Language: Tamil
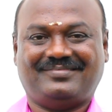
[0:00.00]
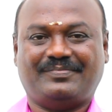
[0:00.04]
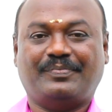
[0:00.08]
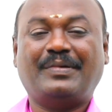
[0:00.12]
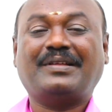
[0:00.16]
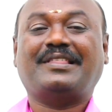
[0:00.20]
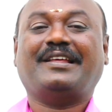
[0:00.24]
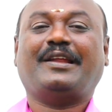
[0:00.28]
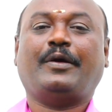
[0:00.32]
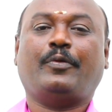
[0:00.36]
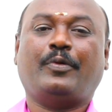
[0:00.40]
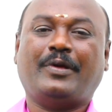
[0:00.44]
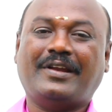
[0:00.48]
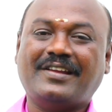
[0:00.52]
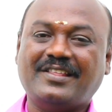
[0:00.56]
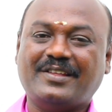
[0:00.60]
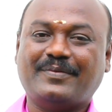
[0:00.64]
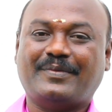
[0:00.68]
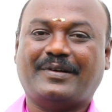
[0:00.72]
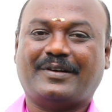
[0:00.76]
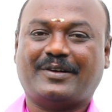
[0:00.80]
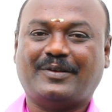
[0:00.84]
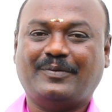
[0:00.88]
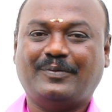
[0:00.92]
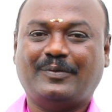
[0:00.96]
மதுரை
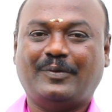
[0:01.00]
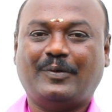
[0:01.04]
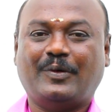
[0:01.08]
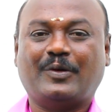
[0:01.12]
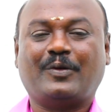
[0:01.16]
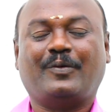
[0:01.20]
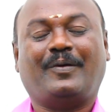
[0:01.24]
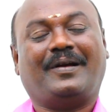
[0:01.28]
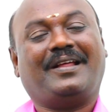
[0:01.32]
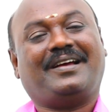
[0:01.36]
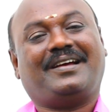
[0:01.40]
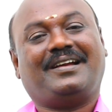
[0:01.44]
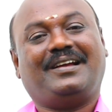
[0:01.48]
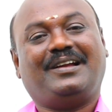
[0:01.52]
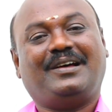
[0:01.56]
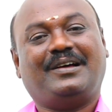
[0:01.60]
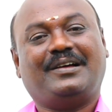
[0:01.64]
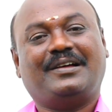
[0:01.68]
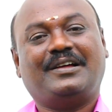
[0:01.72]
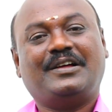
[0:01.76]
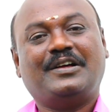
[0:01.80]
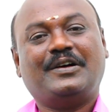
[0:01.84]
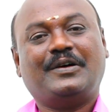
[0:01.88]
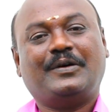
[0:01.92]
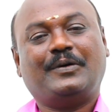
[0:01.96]
உயர்நீதிமன்றம் ஒரு வழக்கில்
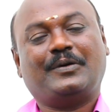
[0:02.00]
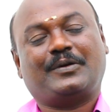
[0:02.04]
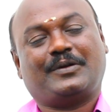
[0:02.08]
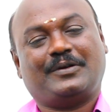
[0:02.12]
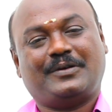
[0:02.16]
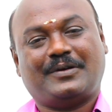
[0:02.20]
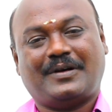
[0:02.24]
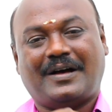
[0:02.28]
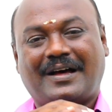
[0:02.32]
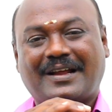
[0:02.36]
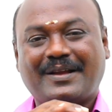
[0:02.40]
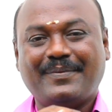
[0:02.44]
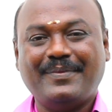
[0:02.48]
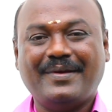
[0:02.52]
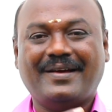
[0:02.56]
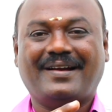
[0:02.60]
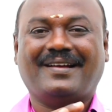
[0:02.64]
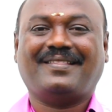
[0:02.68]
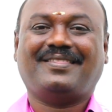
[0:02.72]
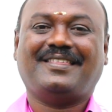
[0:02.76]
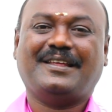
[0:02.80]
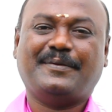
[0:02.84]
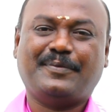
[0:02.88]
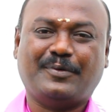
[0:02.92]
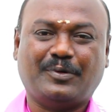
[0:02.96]
ஒரு
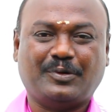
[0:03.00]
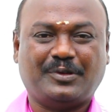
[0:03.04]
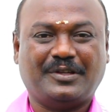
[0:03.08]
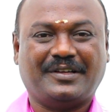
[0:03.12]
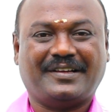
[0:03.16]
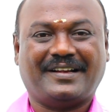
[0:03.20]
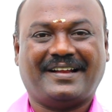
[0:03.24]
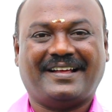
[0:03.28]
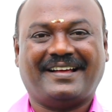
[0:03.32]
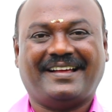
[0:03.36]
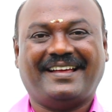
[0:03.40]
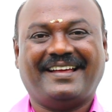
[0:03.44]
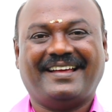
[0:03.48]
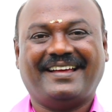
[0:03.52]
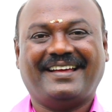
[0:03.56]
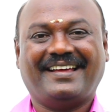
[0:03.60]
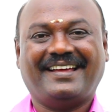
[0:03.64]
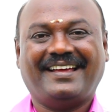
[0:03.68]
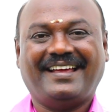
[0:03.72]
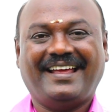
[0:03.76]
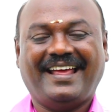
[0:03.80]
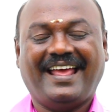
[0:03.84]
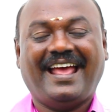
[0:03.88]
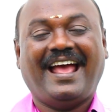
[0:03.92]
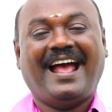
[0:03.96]
அருமையான தீர்ப்பு கொடுத்துருக்குறாங்க
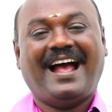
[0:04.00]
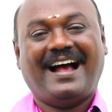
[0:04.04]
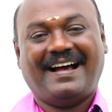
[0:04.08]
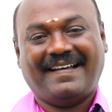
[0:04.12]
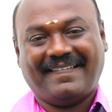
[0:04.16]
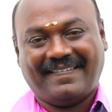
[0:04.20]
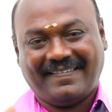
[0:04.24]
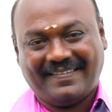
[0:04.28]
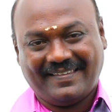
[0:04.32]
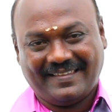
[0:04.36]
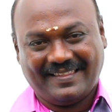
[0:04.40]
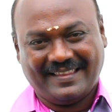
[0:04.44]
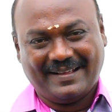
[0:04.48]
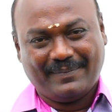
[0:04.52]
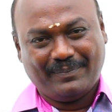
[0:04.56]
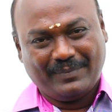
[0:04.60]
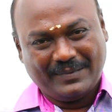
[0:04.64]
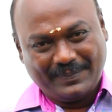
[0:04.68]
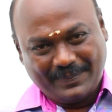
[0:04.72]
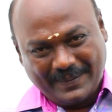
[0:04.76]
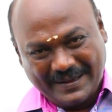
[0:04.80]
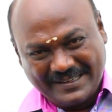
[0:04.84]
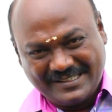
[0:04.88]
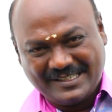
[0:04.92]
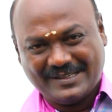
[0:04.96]
நம்ம
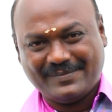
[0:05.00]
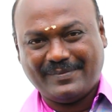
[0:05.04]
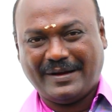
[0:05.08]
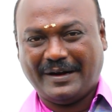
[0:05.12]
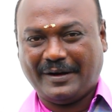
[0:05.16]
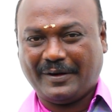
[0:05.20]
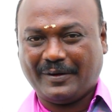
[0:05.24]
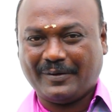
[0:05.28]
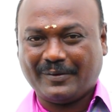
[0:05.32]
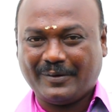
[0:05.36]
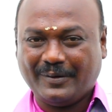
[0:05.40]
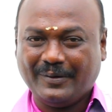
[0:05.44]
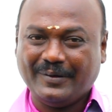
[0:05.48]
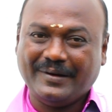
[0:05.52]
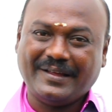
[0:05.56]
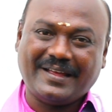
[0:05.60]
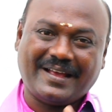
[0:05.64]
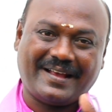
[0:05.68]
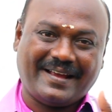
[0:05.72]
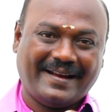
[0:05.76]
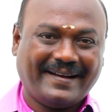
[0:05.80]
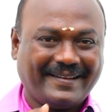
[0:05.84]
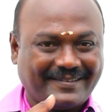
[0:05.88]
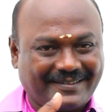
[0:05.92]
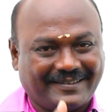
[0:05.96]
பேசின மேட்டருக்கும்
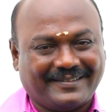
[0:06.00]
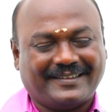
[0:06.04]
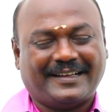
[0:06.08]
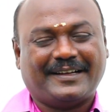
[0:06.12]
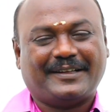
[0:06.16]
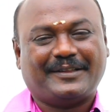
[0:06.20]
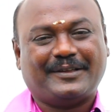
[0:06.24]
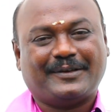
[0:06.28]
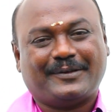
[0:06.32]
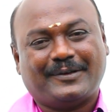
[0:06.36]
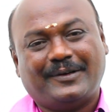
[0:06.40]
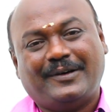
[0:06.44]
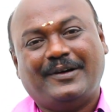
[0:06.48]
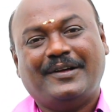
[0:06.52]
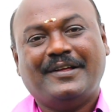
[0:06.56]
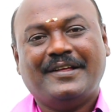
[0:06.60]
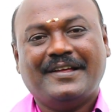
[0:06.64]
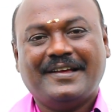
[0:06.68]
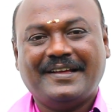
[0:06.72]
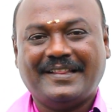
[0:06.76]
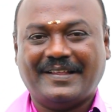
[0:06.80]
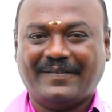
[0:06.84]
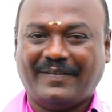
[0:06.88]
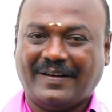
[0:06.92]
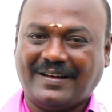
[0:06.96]
நீங்கள் கேட்ட சந்தேகத்துக்கும்
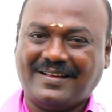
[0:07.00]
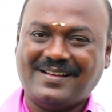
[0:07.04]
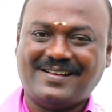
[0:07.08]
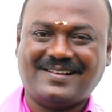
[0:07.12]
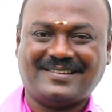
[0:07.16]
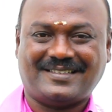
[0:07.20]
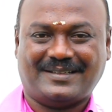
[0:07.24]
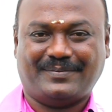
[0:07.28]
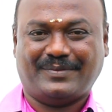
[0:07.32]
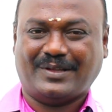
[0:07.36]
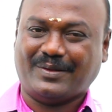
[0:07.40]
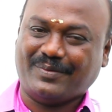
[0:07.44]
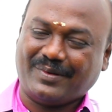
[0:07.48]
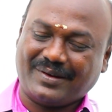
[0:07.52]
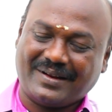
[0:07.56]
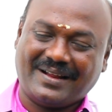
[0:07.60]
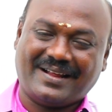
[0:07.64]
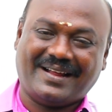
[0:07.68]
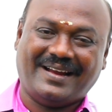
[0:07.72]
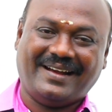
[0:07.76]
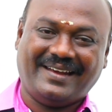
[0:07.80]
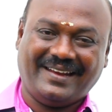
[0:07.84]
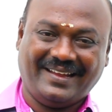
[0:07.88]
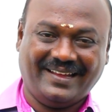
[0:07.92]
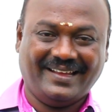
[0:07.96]
இந்த வழக்குக்கு சம்மந்தம்
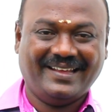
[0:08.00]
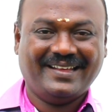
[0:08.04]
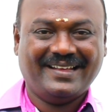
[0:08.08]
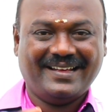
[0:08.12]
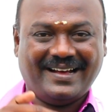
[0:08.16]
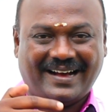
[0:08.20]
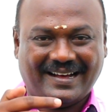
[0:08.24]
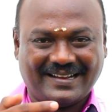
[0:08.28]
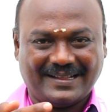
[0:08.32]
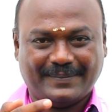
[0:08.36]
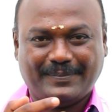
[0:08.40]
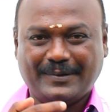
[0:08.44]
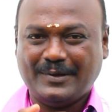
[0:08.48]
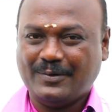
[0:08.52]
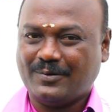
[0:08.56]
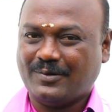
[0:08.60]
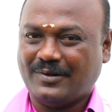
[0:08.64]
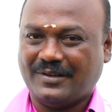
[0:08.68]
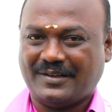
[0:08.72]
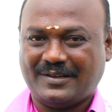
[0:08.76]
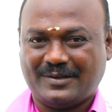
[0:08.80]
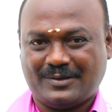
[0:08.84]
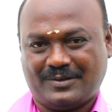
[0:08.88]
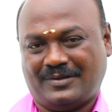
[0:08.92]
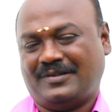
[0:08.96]
இருக்குங்காட்டி அதை பற்றி
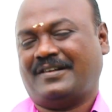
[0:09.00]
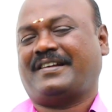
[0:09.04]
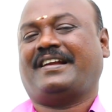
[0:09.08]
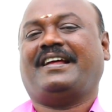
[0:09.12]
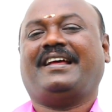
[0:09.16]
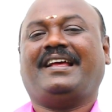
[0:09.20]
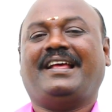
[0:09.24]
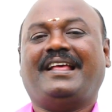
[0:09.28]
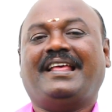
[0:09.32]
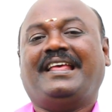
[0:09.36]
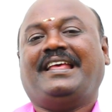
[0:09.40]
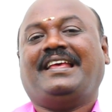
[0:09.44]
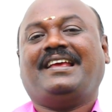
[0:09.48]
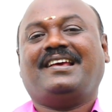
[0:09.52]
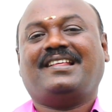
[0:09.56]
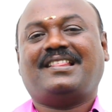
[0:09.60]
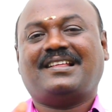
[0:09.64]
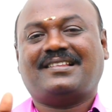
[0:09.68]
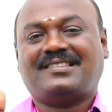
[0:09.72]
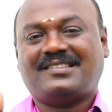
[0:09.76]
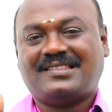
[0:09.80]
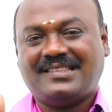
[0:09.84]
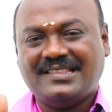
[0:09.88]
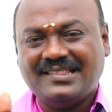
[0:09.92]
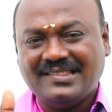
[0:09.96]
உங்களுக்கு சொல்கிறேன் இதை
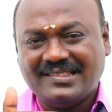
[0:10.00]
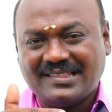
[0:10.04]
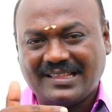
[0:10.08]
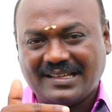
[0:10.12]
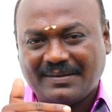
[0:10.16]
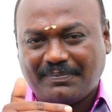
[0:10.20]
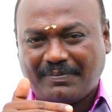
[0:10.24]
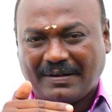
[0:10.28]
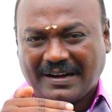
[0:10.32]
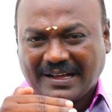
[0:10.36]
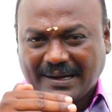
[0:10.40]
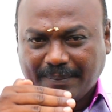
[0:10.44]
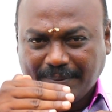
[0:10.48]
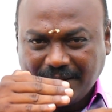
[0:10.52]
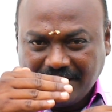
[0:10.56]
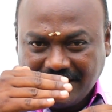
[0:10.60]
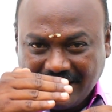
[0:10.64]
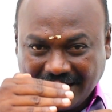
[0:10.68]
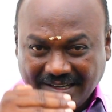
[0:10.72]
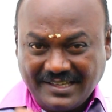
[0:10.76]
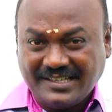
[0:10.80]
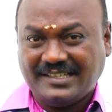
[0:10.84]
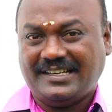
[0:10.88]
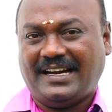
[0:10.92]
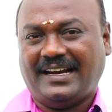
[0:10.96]
இந்த வழக்கை பற்றி
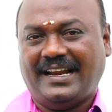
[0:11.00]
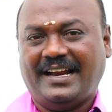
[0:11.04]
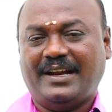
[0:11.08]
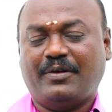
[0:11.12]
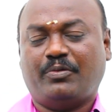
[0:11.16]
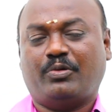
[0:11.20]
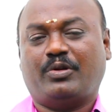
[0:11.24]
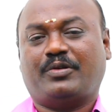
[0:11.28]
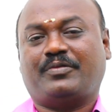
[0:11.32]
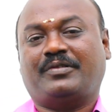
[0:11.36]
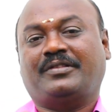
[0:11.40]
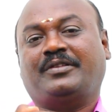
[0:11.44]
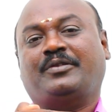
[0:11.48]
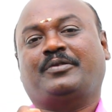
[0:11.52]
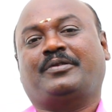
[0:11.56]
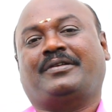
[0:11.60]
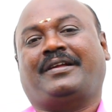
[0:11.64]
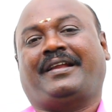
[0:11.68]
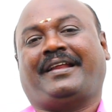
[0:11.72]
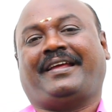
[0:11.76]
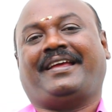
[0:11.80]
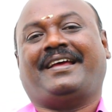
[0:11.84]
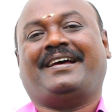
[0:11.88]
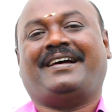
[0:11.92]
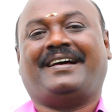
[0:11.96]
தெரிஞ்சுக்கிட்டாலே உங்களுக்கு வந்து
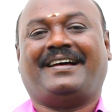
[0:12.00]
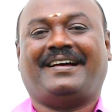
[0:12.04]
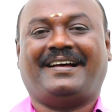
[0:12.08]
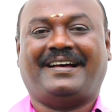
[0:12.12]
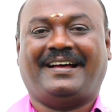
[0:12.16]
நிறையா